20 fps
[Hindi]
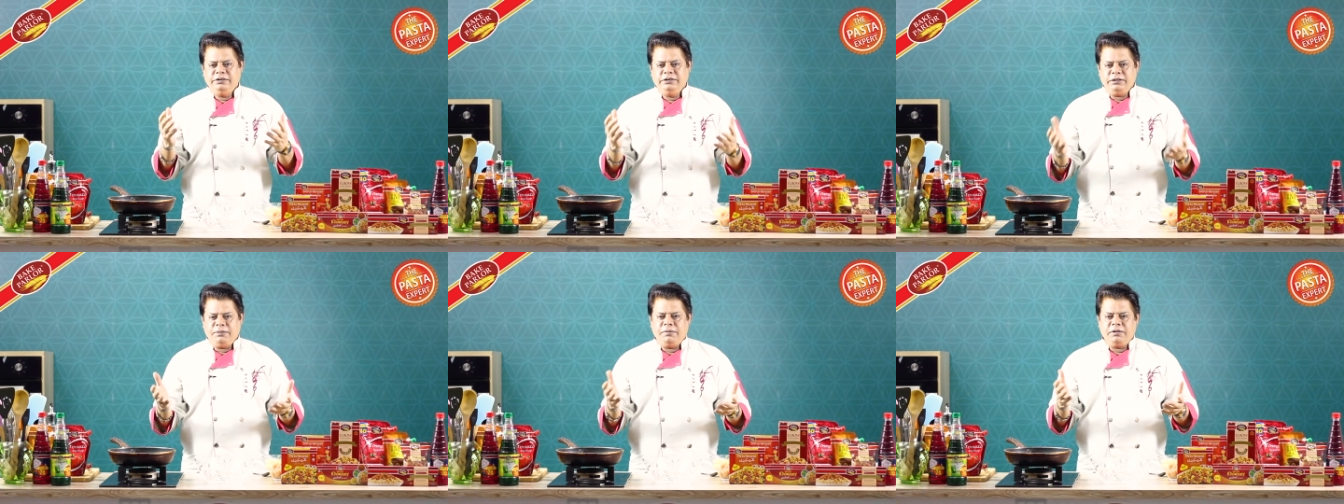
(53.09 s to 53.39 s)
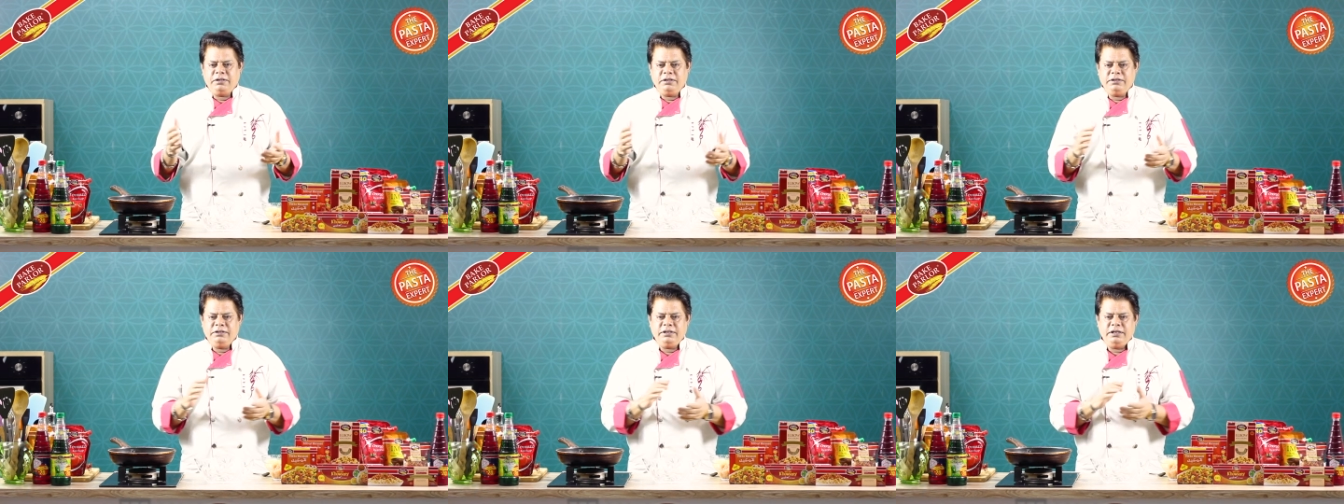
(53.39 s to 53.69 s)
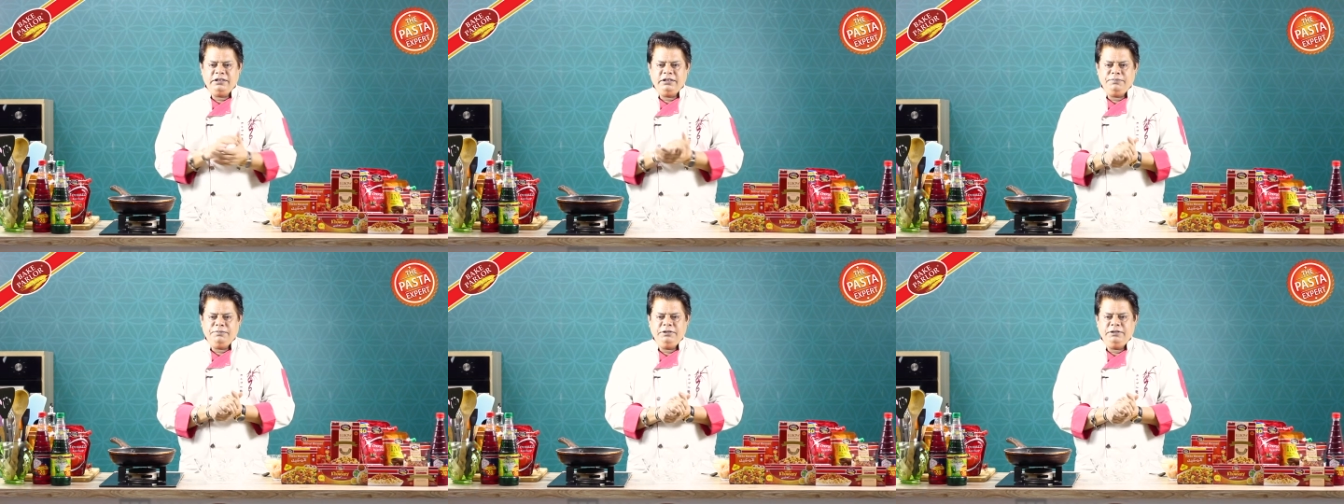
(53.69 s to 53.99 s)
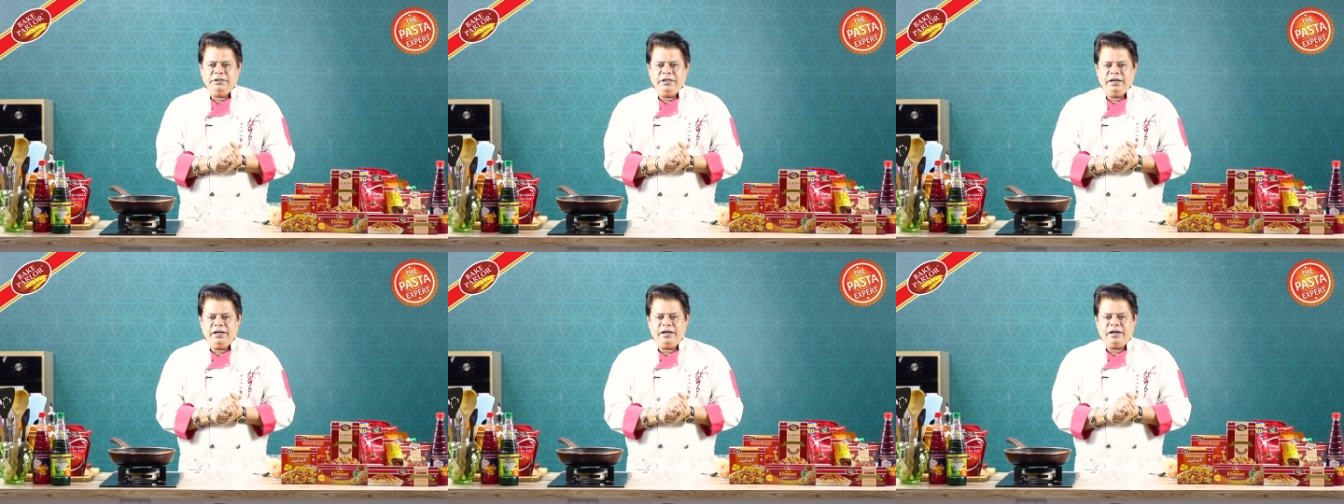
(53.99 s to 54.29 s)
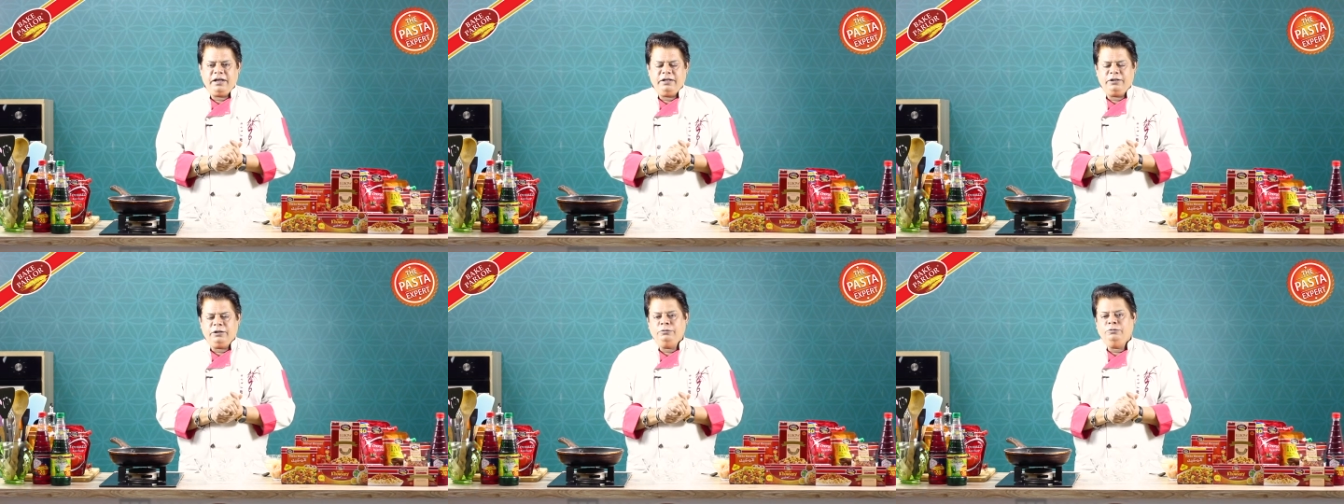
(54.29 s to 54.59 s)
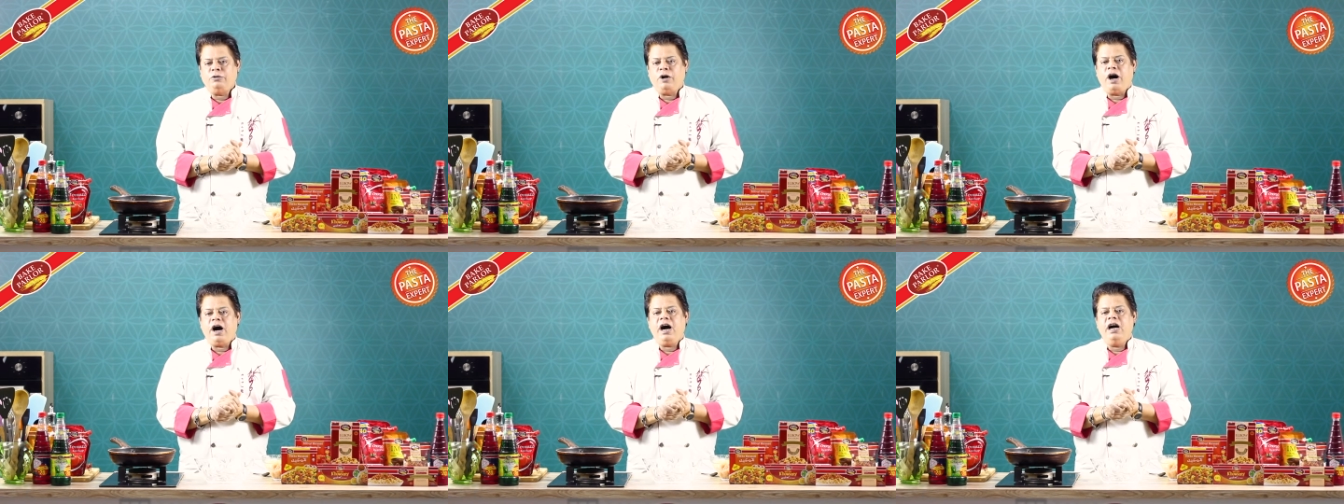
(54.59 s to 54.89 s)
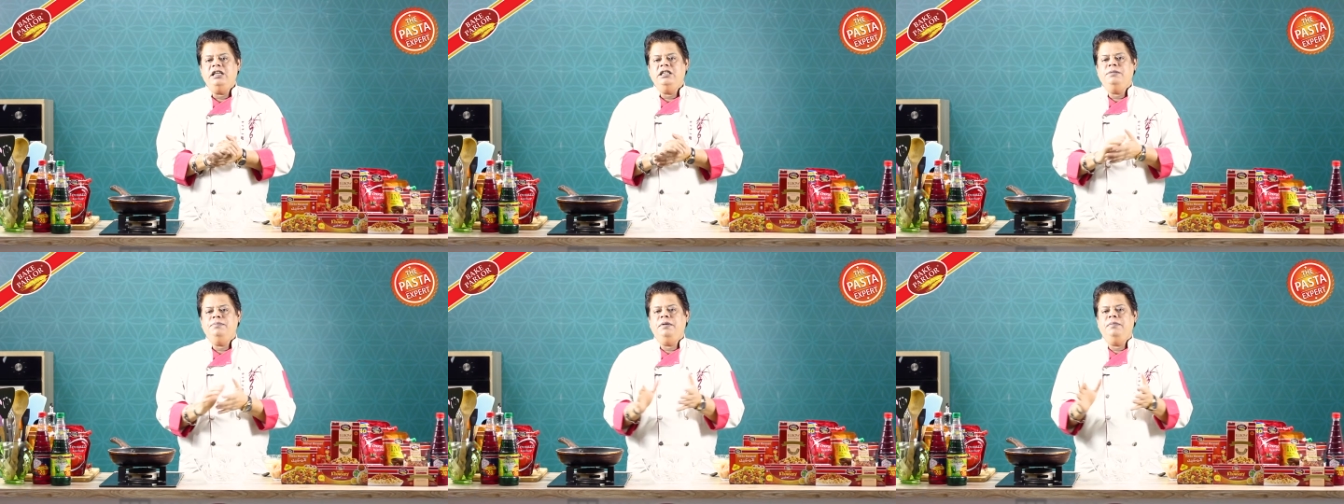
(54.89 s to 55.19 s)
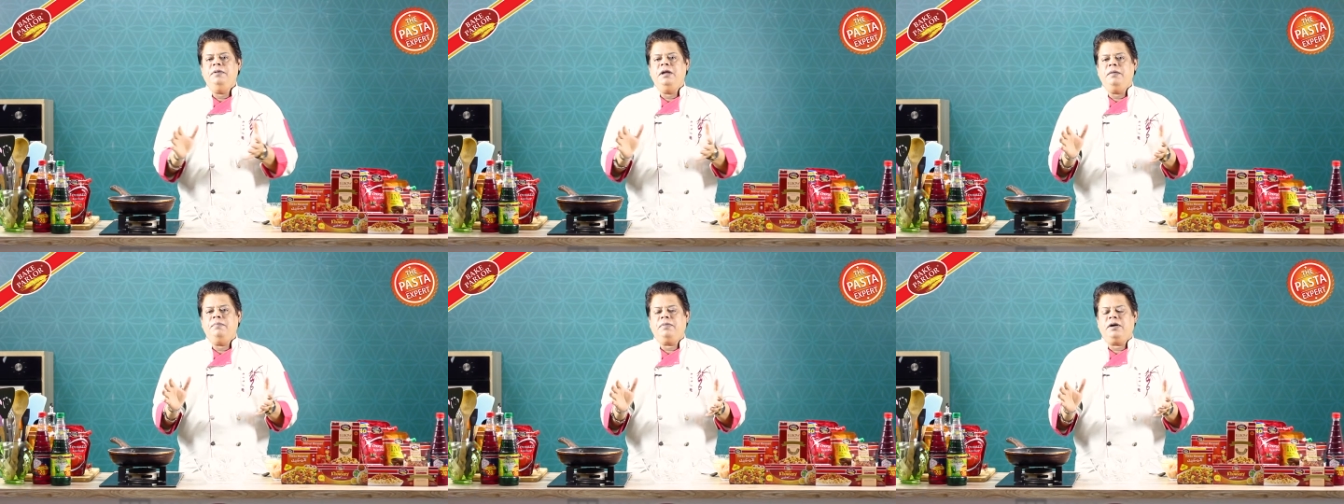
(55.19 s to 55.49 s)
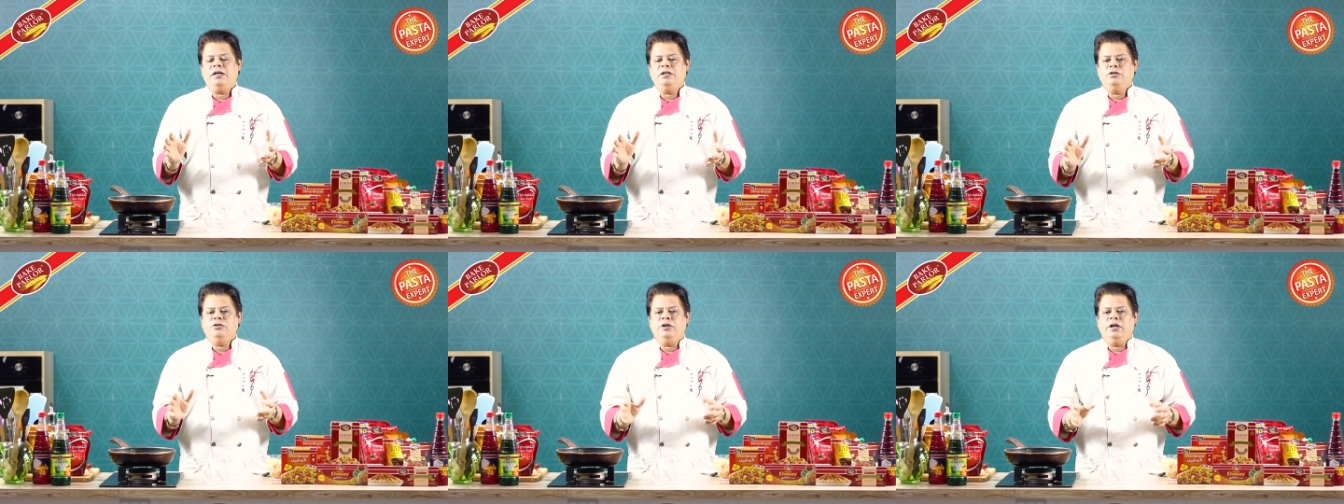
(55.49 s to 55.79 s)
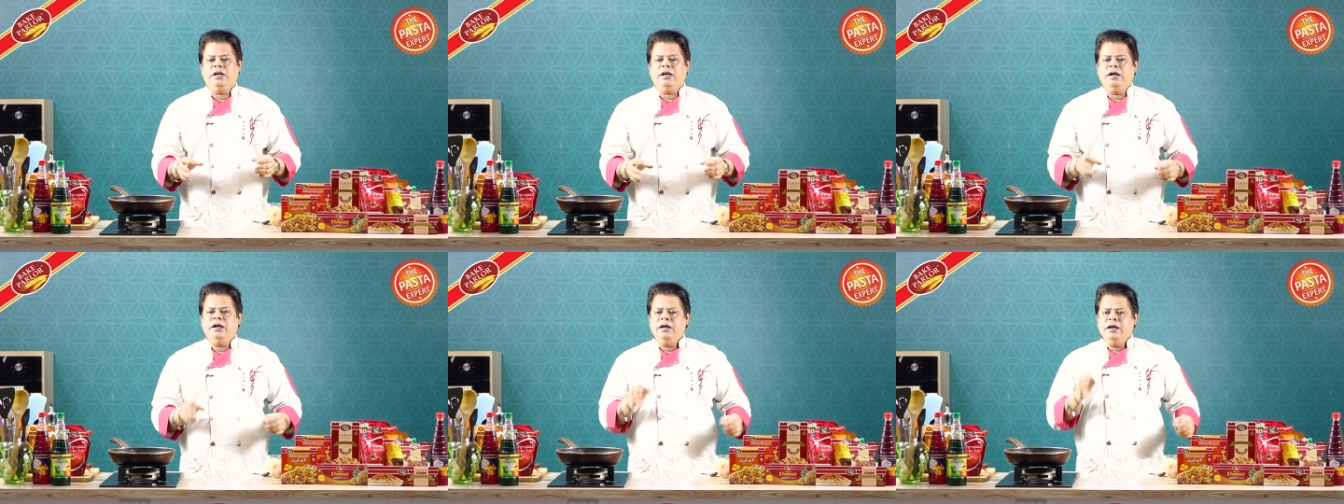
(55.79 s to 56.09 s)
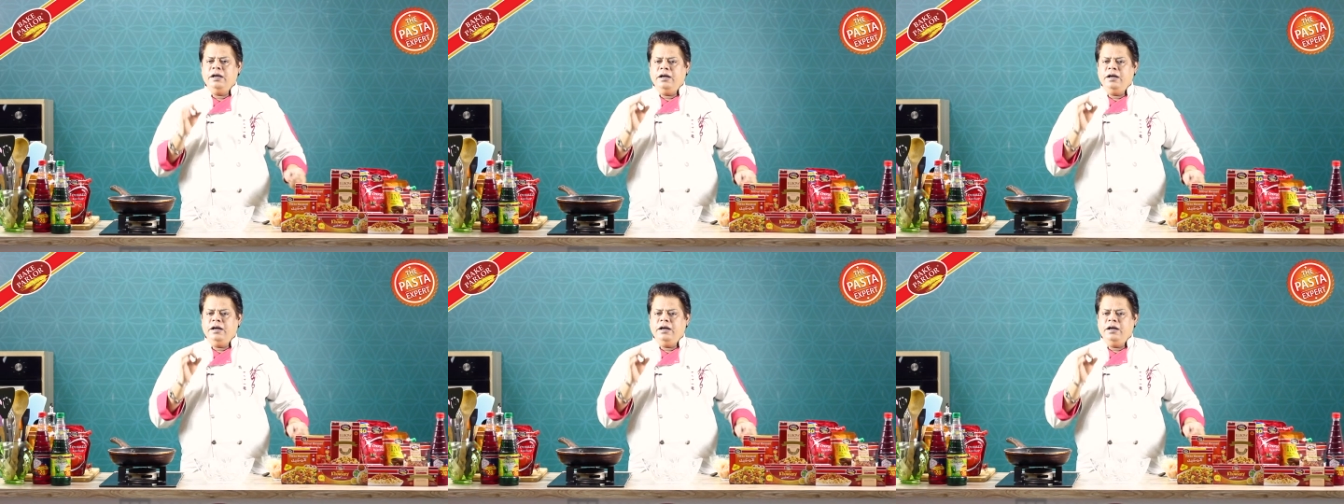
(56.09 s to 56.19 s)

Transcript: ज़बरदस्त रेसिपीज़ लेकर आता हूं आज भी मेरे पास रहना